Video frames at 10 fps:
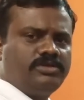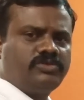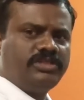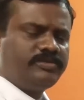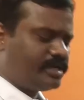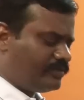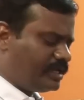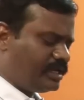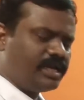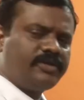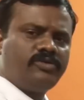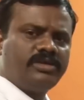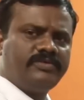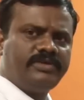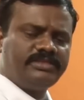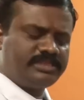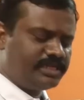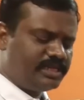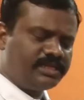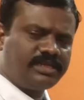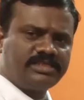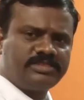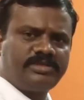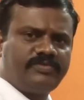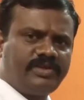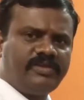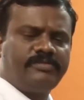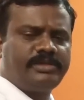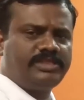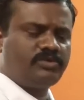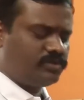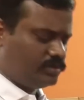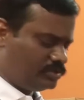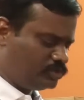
ஸோ இந்த மாதிரி வேலையை நாங்கள் உங்களுக்கு சென்னையில் இருக்கிற கஸ்டமருக்கு ஃப்ரீயாக பண்ணித்தரோம்